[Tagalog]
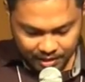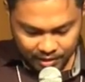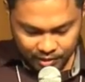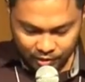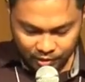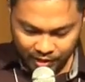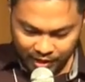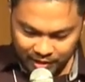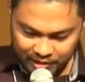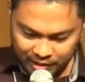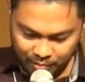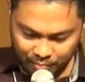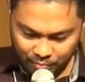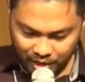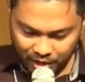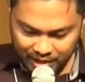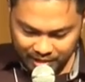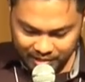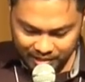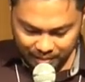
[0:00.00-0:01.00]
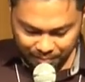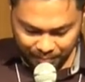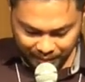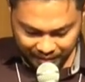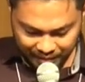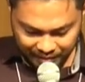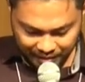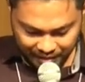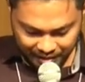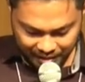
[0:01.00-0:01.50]
So nagsimula sa
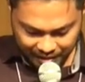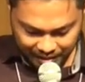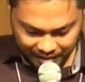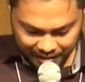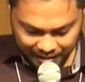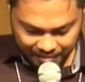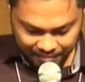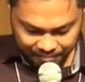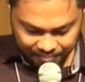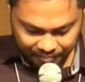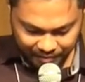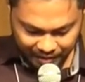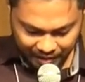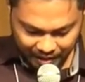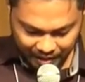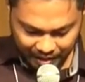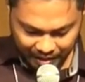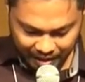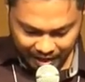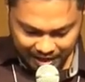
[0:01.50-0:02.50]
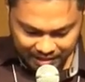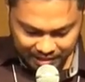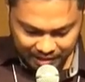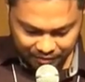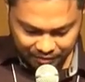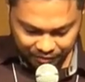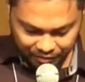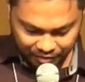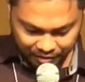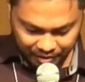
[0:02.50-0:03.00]
pagtingin, naging
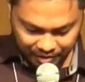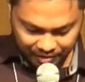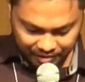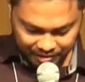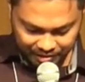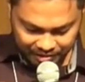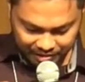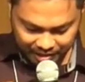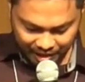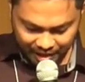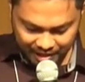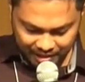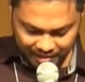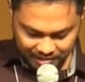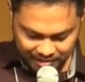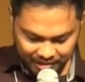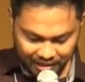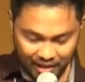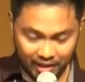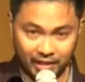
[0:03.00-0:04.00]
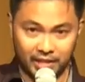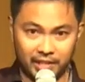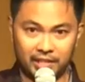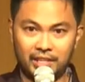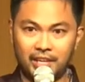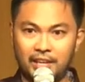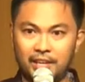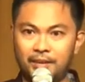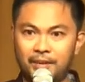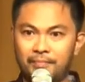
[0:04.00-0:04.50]
lustful desire sa heart
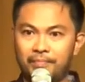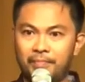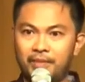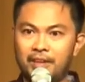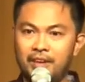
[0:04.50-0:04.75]
niya,